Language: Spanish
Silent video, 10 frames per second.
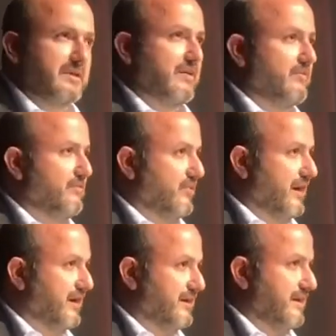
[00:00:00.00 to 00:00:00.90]
a
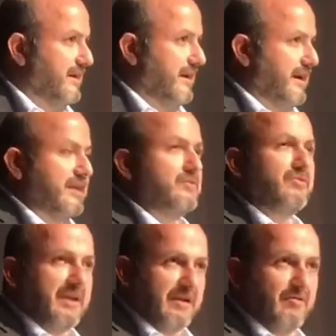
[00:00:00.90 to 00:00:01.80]
convocar a
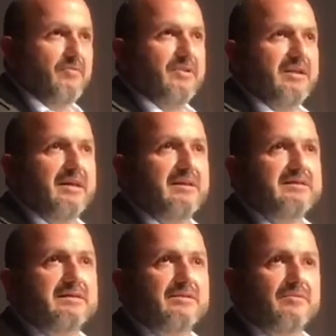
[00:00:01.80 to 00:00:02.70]
toda la comunidad de
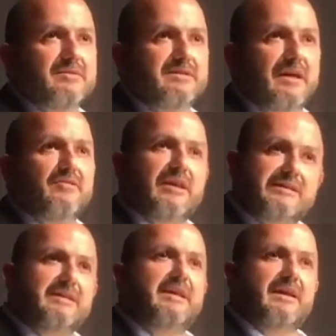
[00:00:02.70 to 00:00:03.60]
este centro universitario y
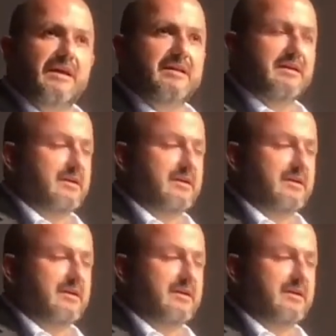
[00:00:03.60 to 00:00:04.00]
así en cada